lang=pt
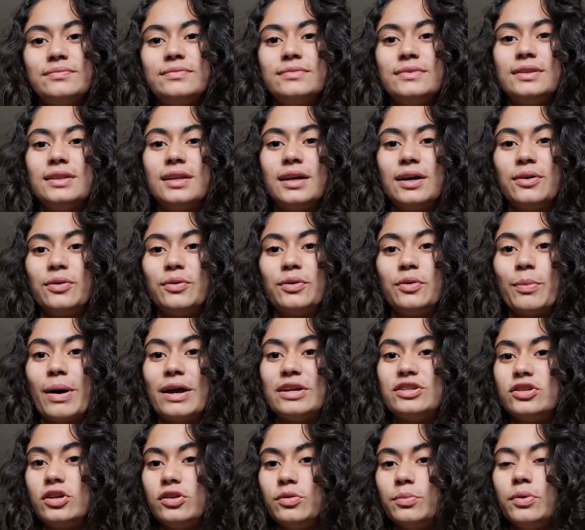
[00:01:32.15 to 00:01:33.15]
então eu
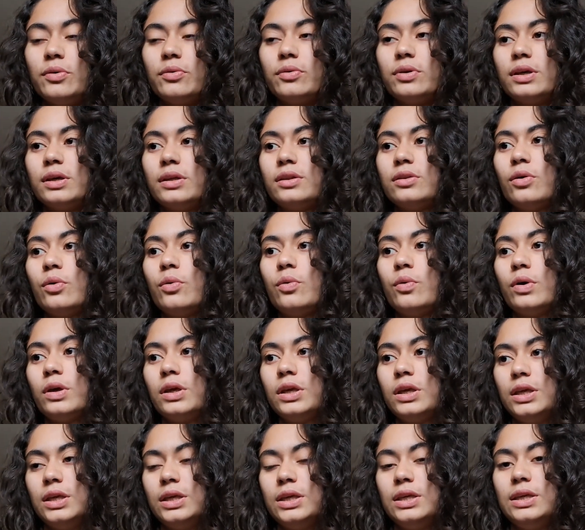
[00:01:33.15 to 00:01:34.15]
baixei no meu
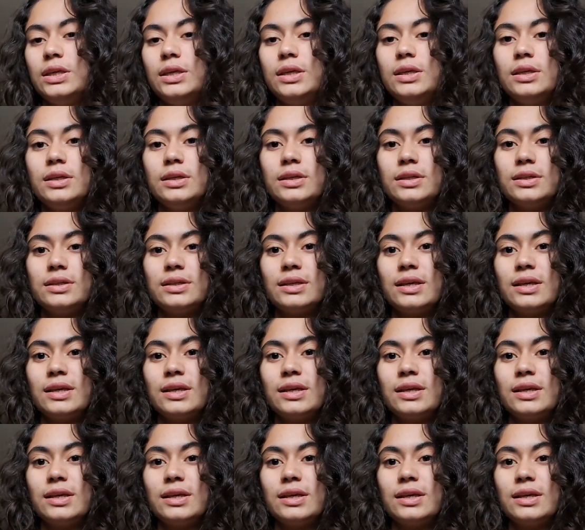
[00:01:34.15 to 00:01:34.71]
Kindle e